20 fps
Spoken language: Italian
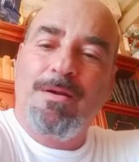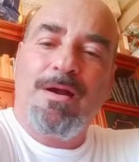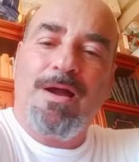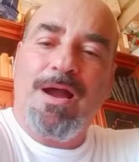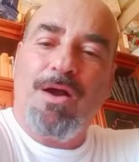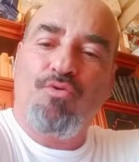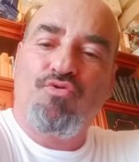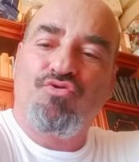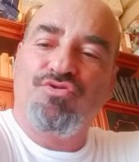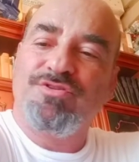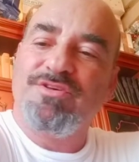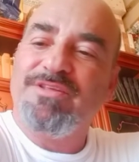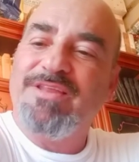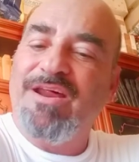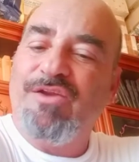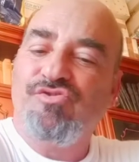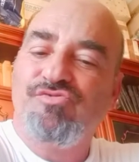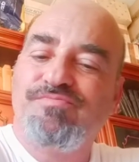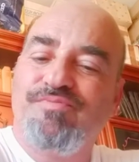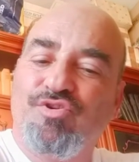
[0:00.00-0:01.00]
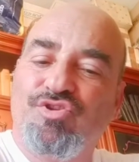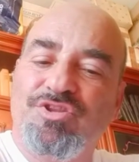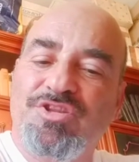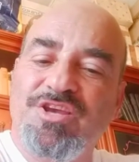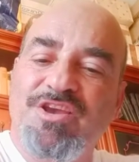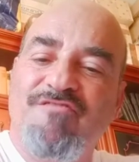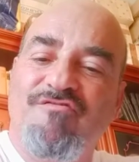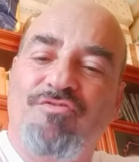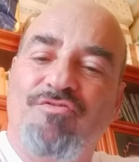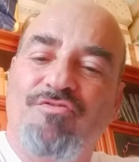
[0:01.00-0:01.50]
a un quotidiano
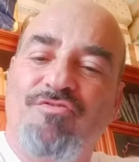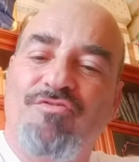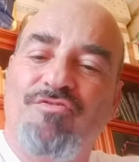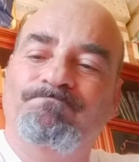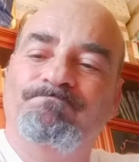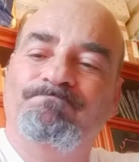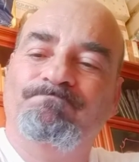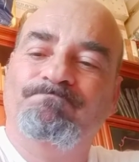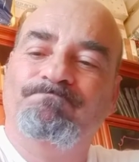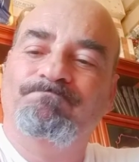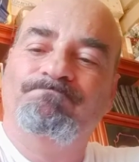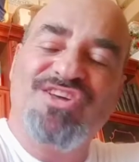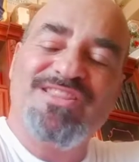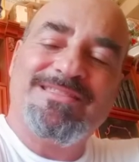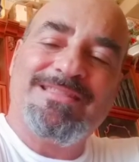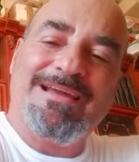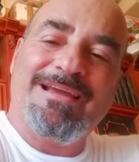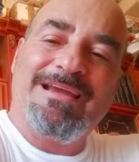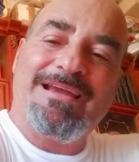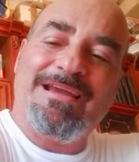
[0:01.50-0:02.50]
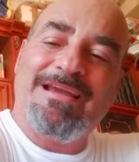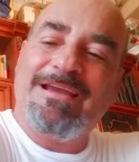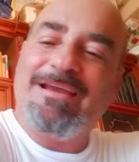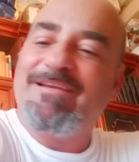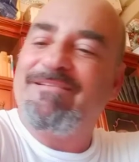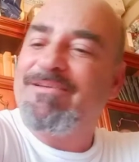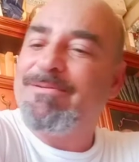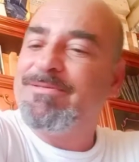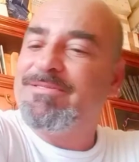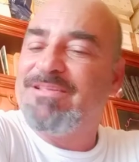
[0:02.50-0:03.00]
sportivo, mm, gente
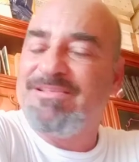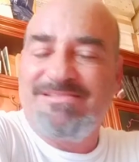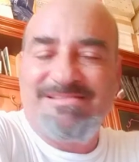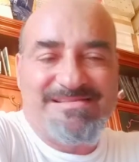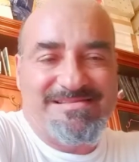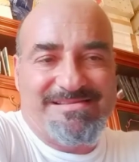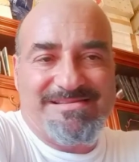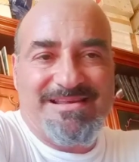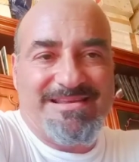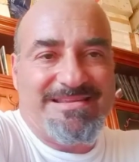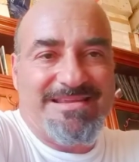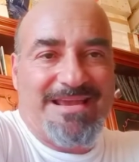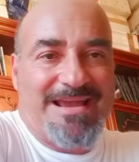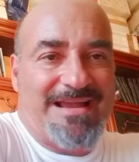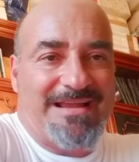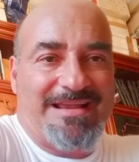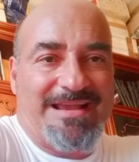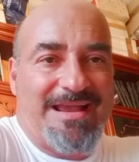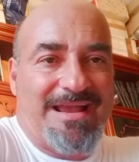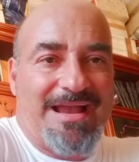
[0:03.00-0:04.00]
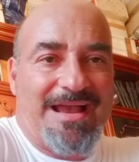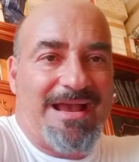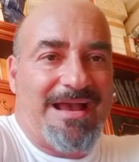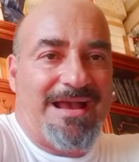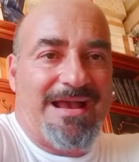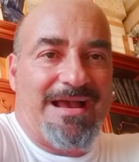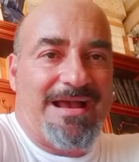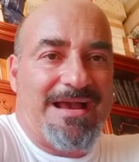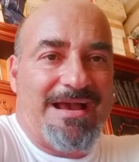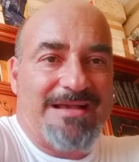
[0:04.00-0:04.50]
che veramente ti insegna anche
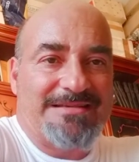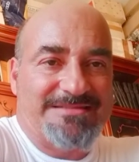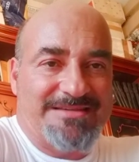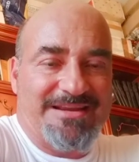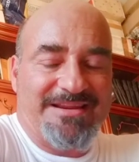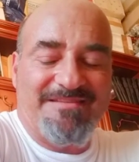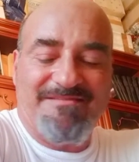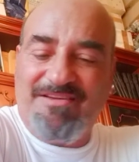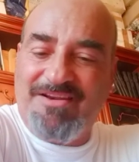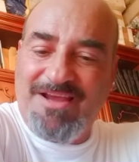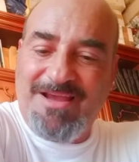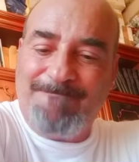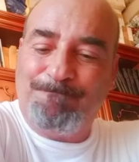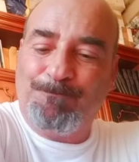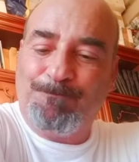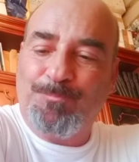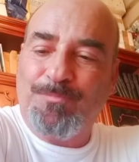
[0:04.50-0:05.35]
a scrivere